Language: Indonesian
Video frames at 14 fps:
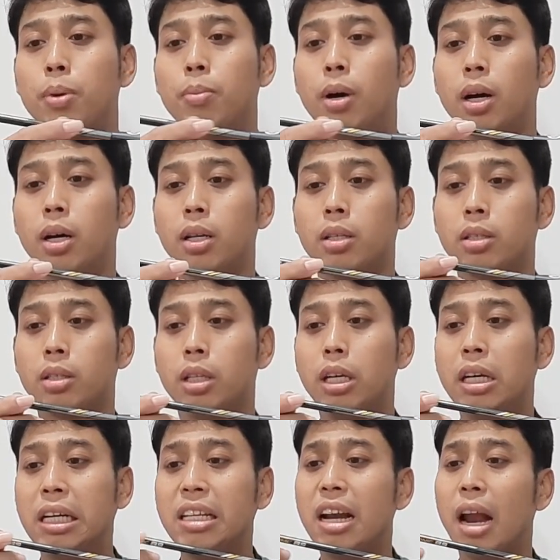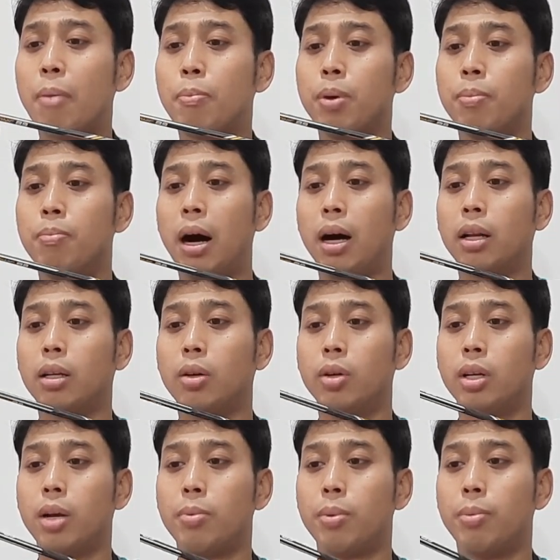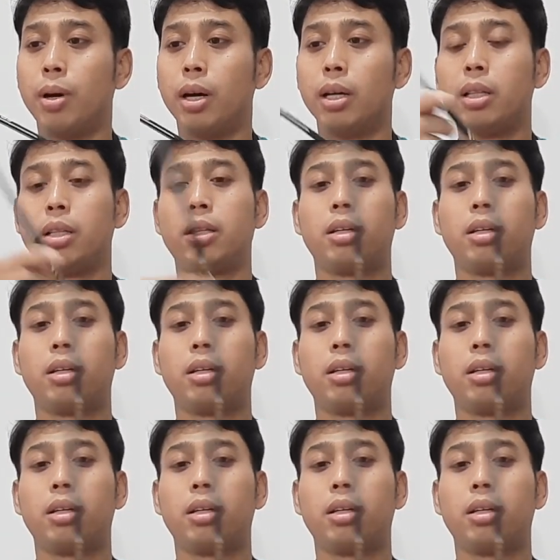banget stikernya rapi banget loh ini rapi banget